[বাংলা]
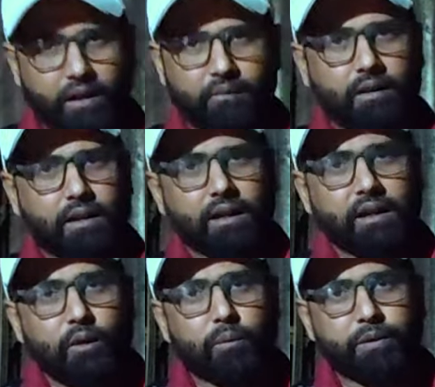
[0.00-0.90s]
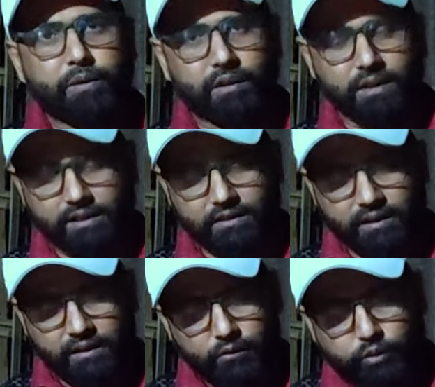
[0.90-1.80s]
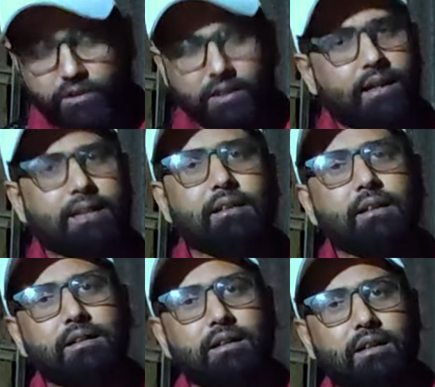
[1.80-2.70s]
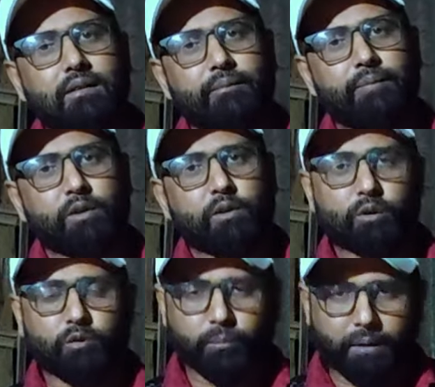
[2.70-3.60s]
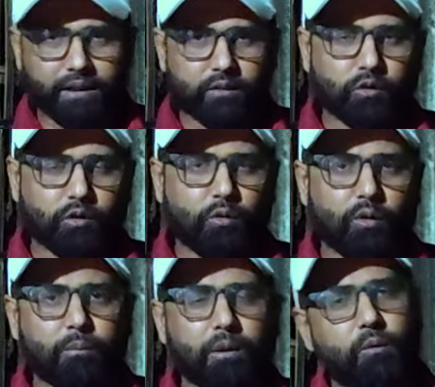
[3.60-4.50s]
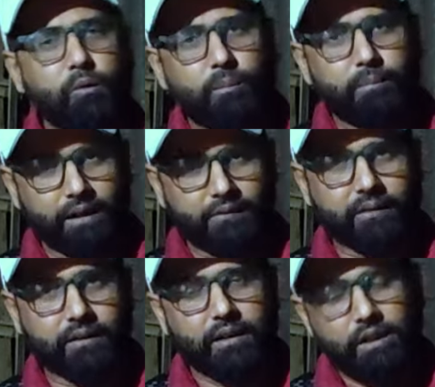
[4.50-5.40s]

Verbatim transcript: আপনারা সেই ভিডিওটা পয়সা না দিয়ে দিতা নাই যত বাই আইন তোর ফোনপে গুগল পে আছে